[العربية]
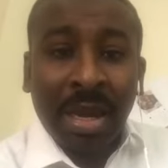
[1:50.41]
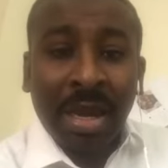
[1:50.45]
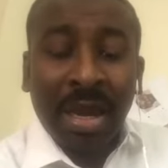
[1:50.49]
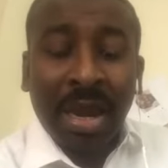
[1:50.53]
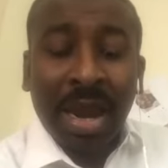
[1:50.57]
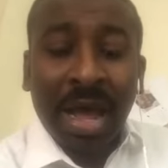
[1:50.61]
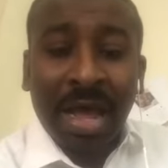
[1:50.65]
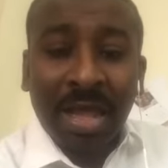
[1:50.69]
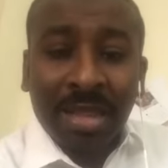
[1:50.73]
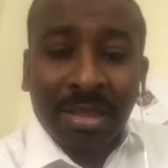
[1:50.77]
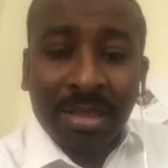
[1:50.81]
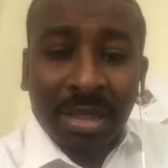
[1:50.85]

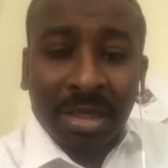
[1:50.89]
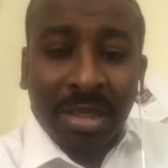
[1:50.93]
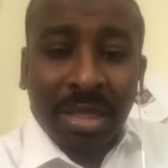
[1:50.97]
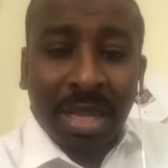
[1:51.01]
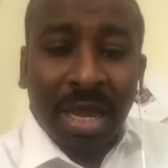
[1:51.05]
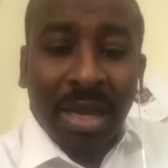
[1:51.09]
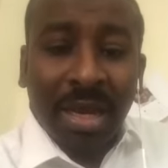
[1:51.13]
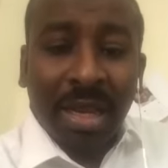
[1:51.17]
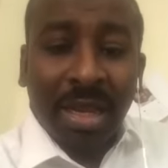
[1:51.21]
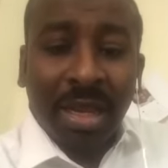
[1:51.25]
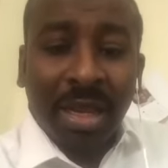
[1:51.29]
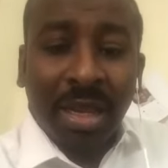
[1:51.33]
لحد
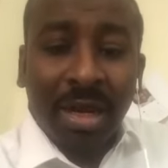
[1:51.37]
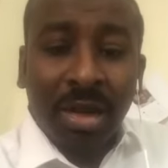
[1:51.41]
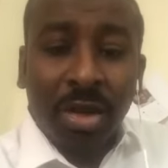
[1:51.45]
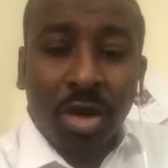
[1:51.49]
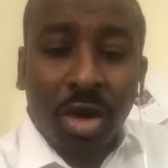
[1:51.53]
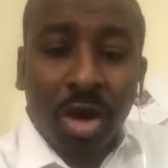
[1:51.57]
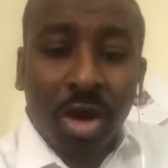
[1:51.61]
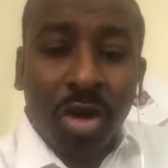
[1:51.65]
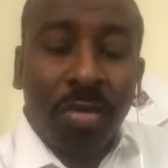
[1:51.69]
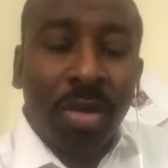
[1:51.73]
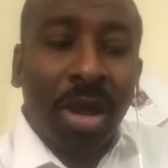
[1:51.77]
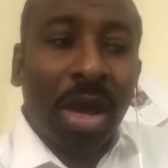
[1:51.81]
تاريخ
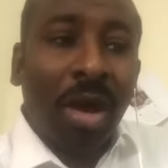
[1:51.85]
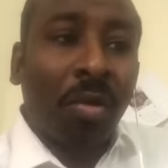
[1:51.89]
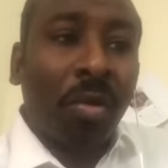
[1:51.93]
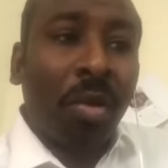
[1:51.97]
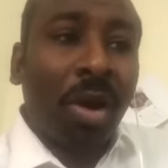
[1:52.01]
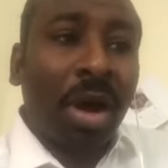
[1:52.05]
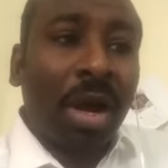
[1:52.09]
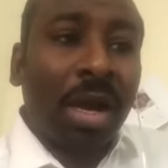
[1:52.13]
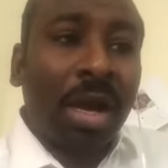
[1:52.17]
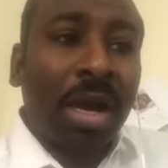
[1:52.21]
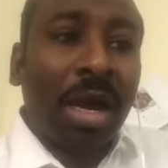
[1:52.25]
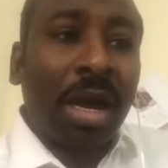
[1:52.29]
اليوم يا
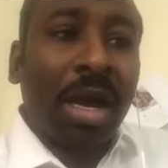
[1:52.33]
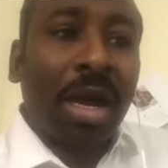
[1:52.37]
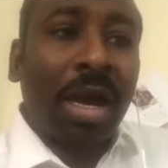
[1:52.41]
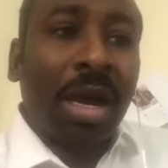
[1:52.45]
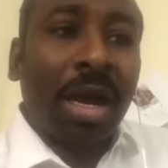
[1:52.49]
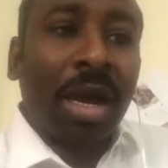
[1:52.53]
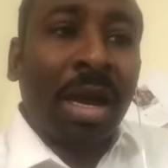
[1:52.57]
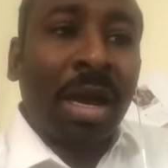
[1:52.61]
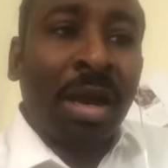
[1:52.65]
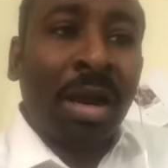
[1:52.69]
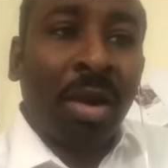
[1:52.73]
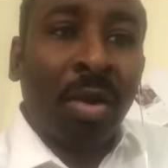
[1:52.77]

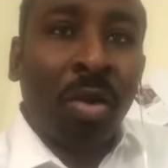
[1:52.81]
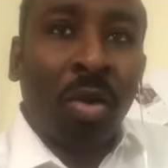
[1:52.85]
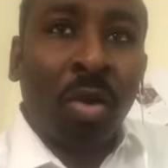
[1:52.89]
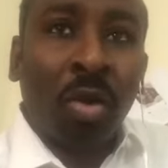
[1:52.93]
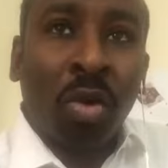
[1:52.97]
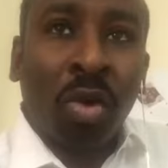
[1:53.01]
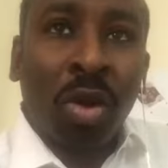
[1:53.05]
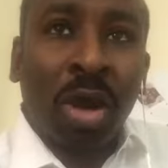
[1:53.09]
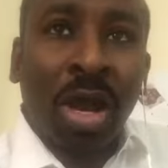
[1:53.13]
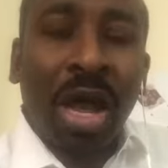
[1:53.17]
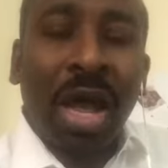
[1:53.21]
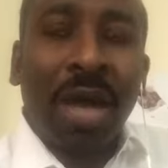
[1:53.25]
أخواننا
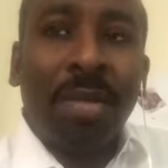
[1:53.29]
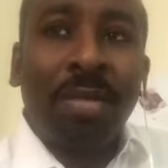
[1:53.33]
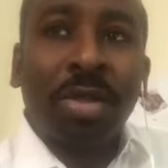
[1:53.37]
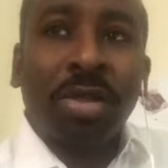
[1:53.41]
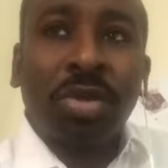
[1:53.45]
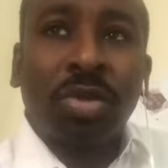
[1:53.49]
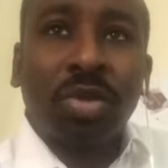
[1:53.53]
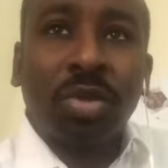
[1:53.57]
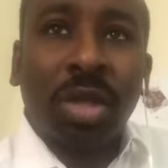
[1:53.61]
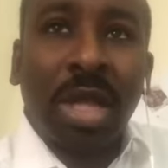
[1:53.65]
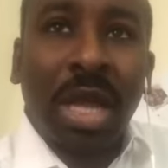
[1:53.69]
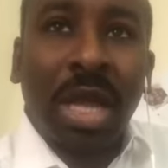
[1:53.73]
الحكام
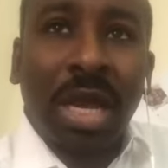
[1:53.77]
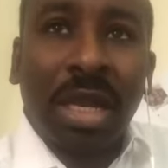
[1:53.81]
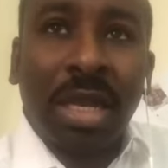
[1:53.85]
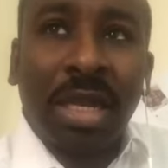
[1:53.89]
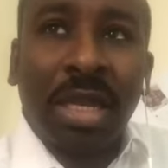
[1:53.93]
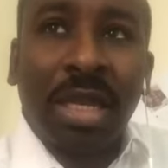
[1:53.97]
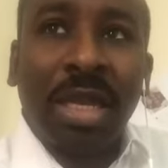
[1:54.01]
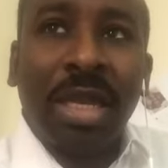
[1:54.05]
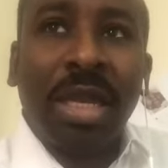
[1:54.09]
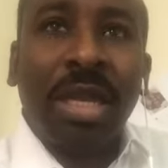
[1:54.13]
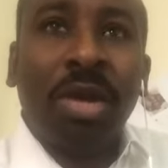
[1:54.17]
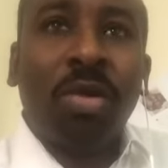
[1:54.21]

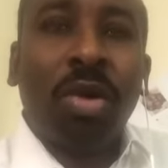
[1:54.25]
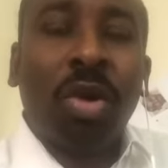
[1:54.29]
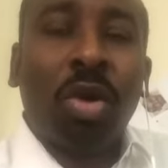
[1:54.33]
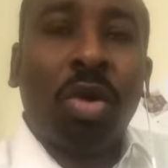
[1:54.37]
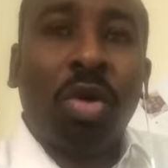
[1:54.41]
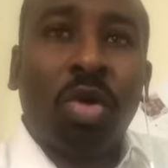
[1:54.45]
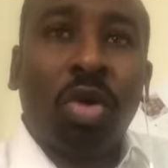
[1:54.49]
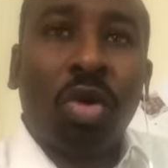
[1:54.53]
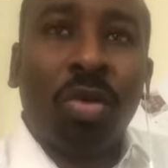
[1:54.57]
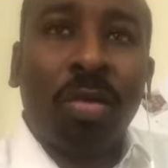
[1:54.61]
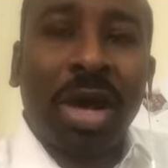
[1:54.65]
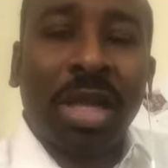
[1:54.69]
السودانيين
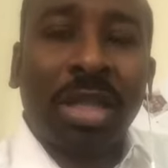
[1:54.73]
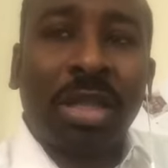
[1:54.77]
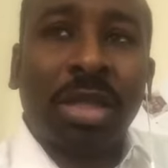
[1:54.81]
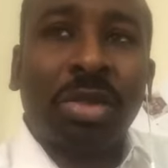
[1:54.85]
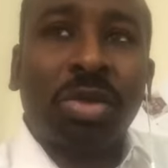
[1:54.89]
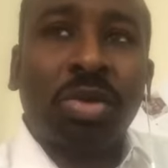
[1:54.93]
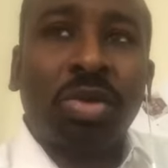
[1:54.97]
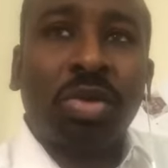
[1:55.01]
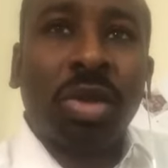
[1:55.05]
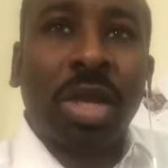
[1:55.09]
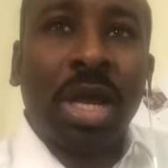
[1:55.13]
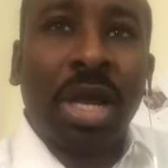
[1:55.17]
والحكومات
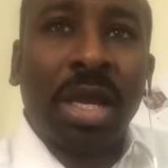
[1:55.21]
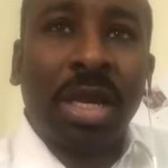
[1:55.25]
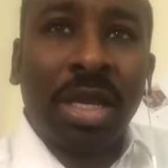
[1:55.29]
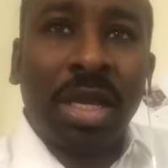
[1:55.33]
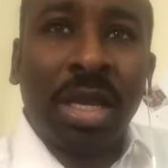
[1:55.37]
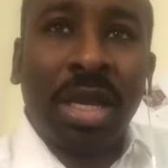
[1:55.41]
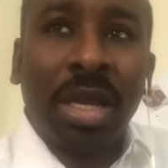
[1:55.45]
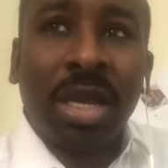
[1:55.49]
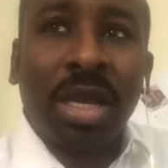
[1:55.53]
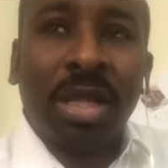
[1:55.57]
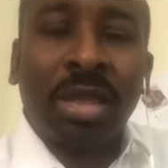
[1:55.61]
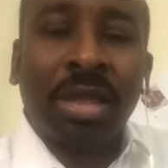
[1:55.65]

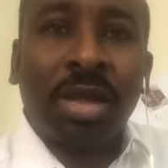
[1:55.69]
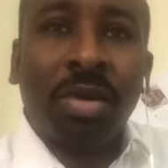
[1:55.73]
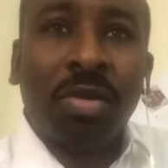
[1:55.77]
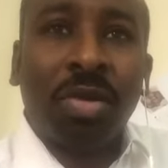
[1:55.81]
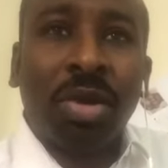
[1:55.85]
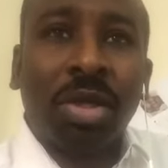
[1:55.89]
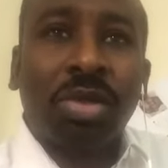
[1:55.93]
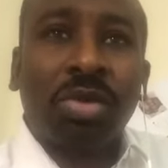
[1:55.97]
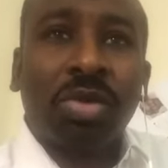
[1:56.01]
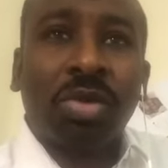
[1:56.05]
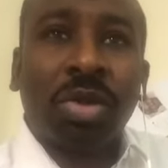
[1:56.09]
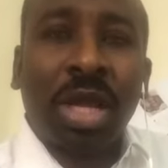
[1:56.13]
السودانية
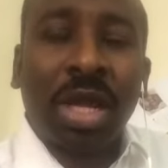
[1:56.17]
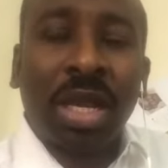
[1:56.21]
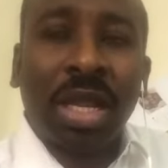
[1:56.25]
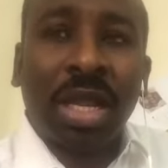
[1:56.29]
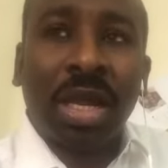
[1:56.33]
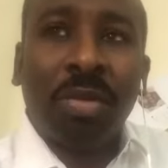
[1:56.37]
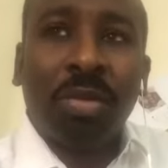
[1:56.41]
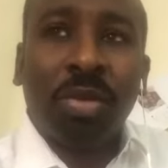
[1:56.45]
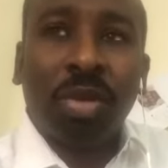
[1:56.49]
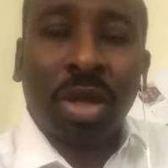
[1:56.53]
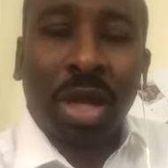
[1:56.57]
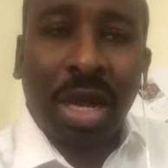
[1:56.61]
الدولة
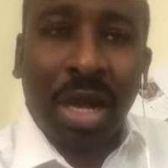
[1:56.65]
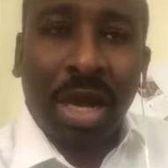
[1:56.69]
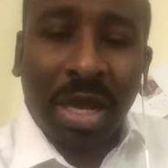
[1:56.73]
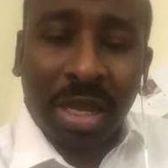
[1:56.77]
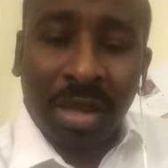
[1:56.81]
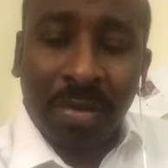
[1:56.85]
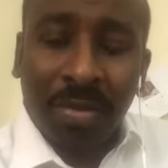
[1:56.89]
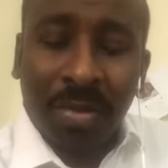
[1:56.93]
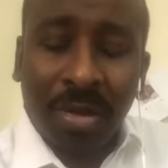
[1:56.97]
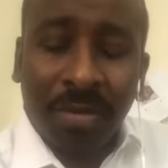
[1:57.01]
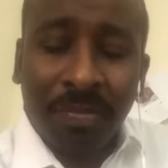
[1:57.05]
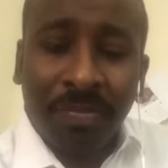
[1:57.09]
السودانية
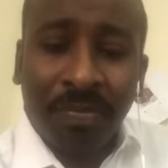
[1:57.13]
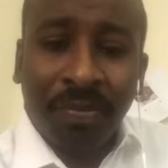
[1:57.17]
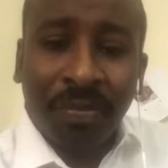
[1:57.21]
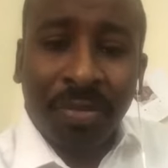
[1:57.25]
المتعاقبة